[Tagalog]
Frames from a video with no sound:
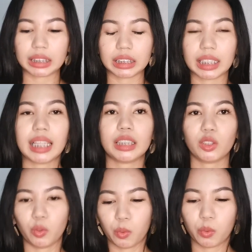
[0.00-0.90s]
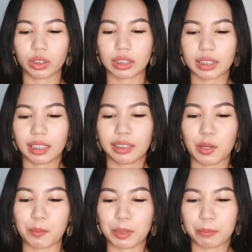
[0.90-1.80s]
sent notes kasi hindi
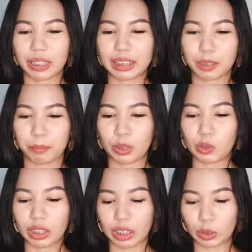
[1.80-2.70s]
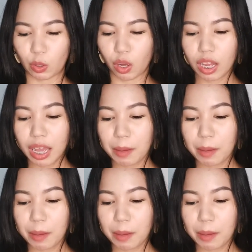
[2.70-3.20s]
ako prepared sa video na ito.